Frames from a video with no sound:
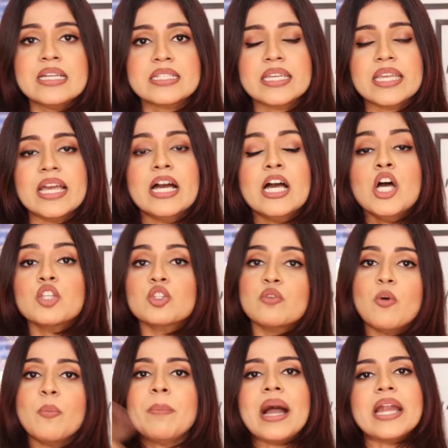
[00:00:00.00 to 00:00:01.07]
ठीक है तो
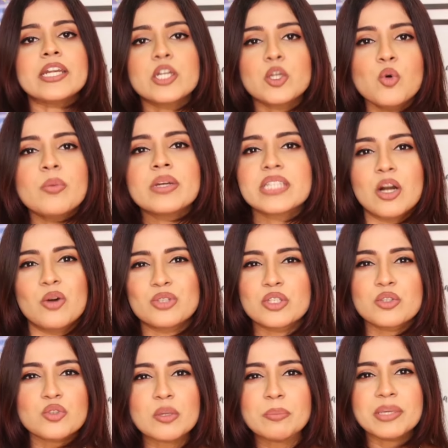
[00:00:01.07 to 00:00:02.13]
वो पार्ट टू में दिखाऊंगी
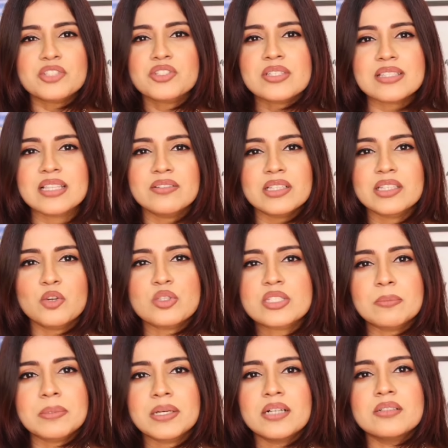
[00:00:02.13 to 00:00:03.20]
क्योंकि पेशेंस लेवल देखो
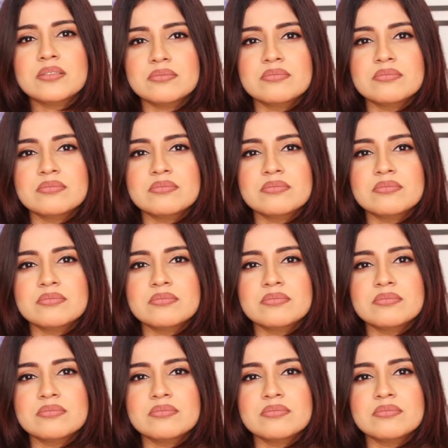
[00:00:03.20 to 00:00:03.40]
सबका